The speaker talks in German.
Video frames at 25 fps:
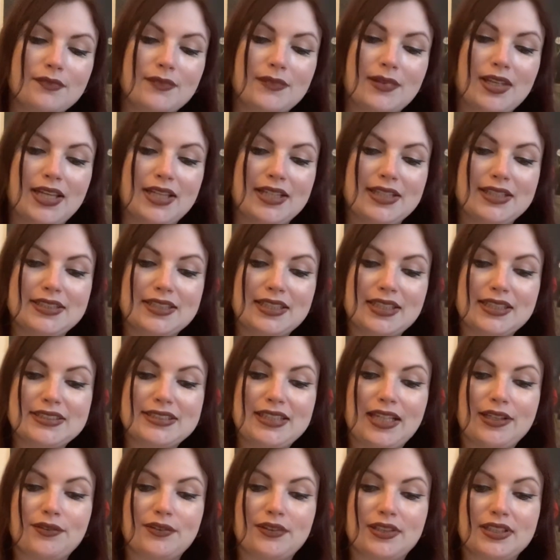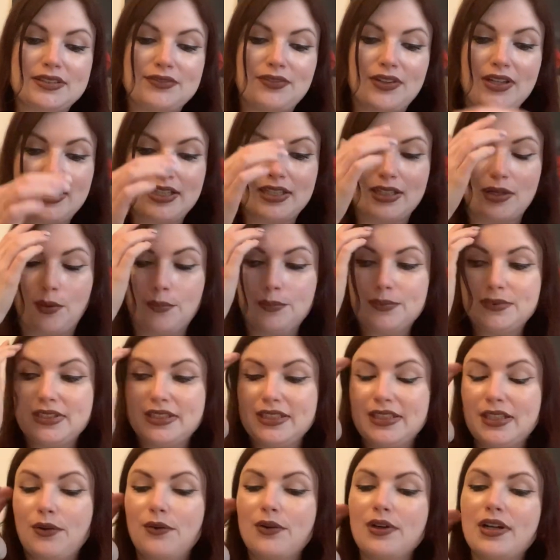Interessant. Und deswegen glaubte
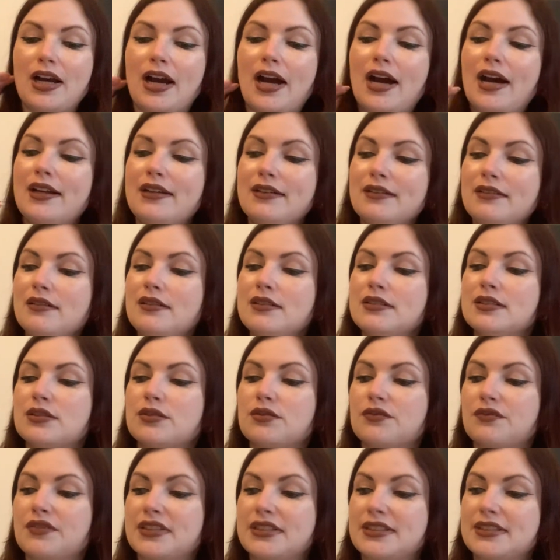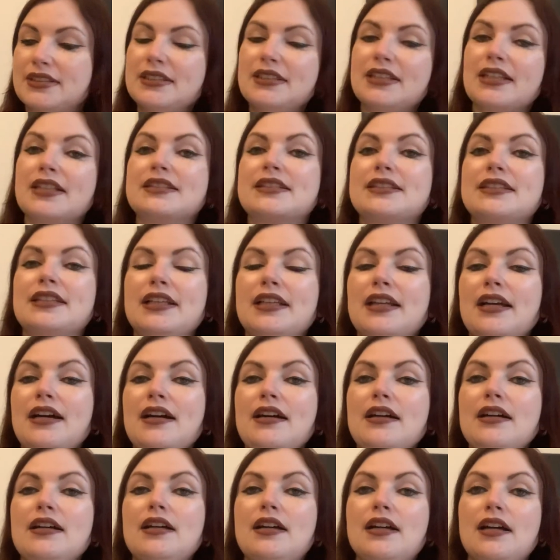ich auch gerade zu wissen, dass ihr
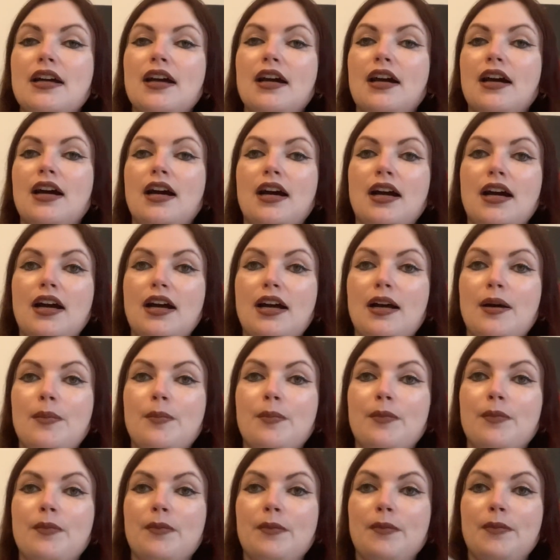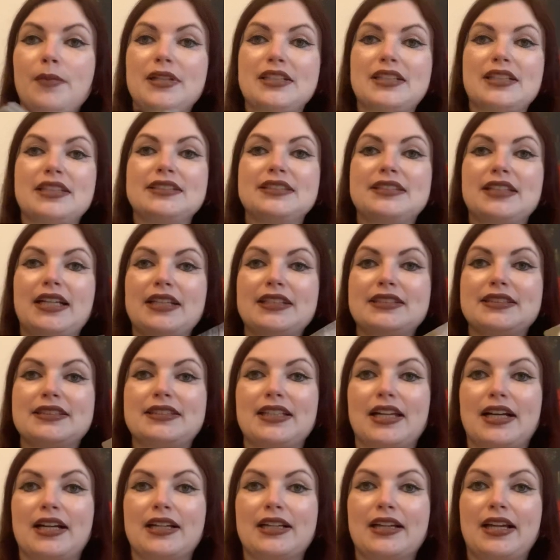ähm, mit den sechs
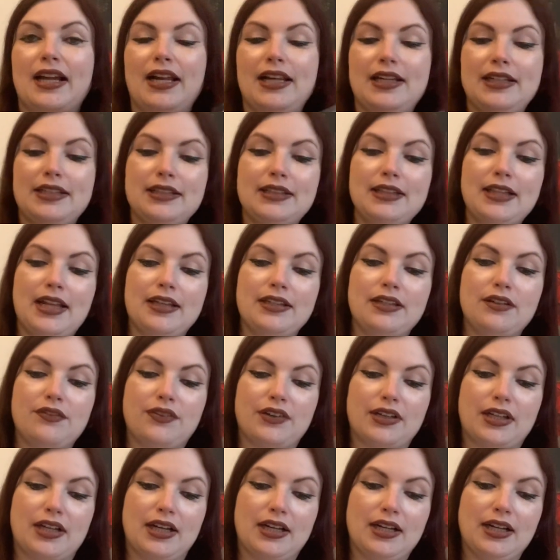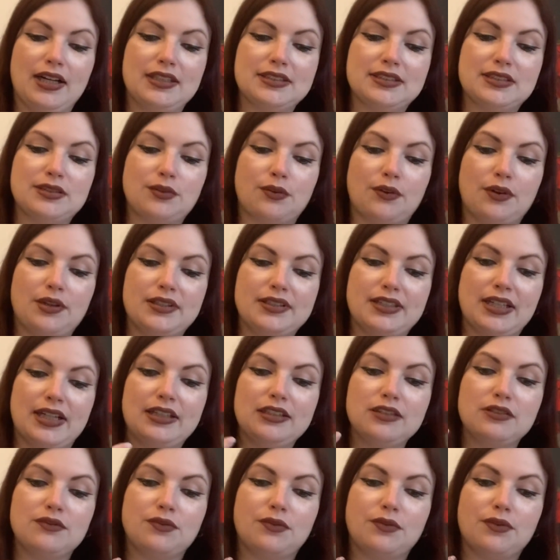der Kelchen an die Vergangenheit
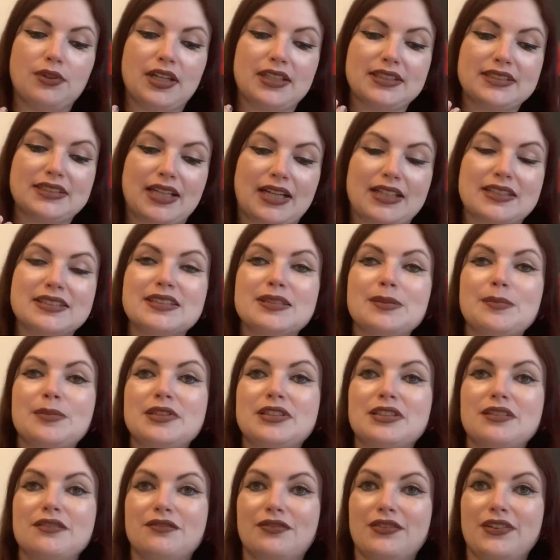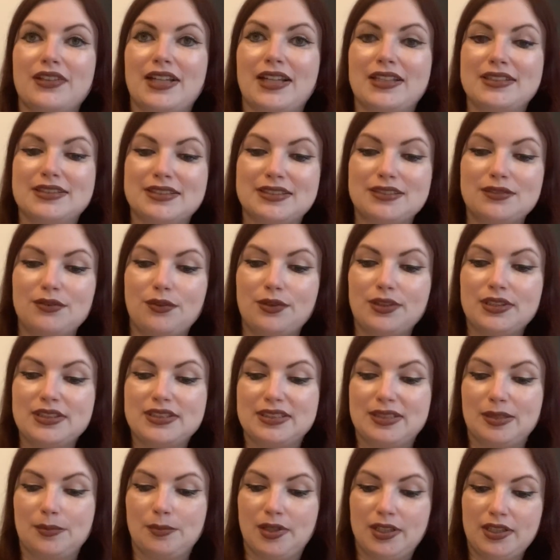zurückdenkt, wo das Ganze mit den Finanzen noch eine
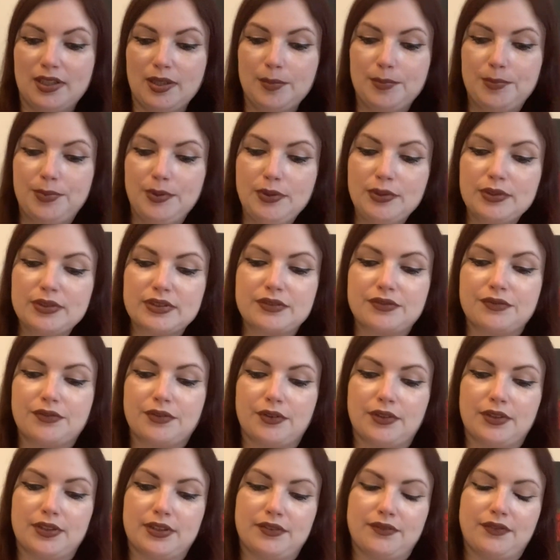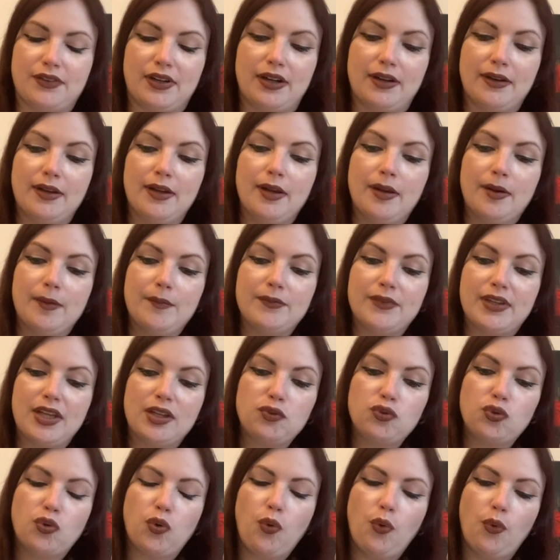ziemliche Bürde für euch war. Der
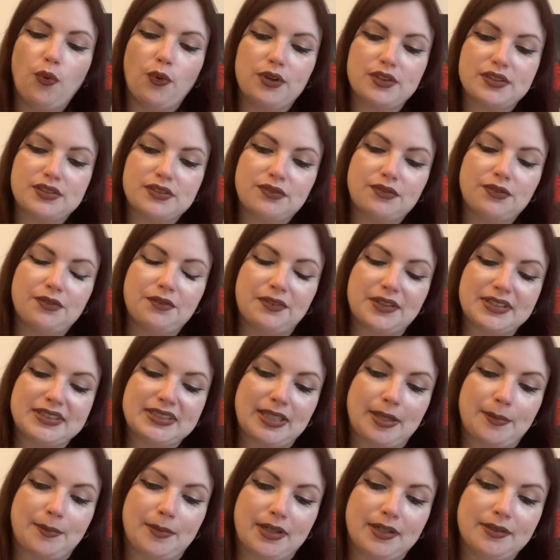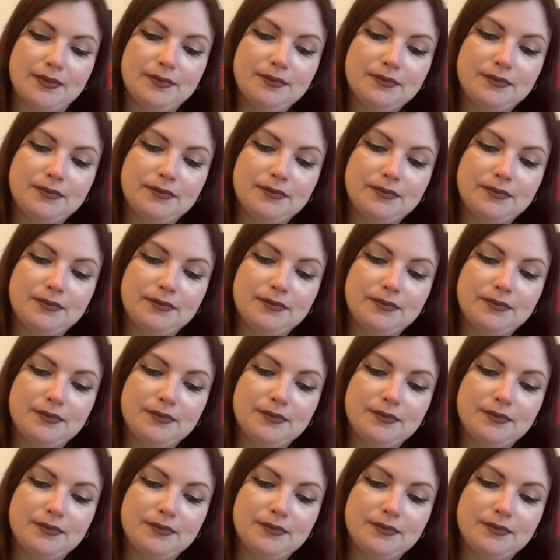Tod für Wassermann.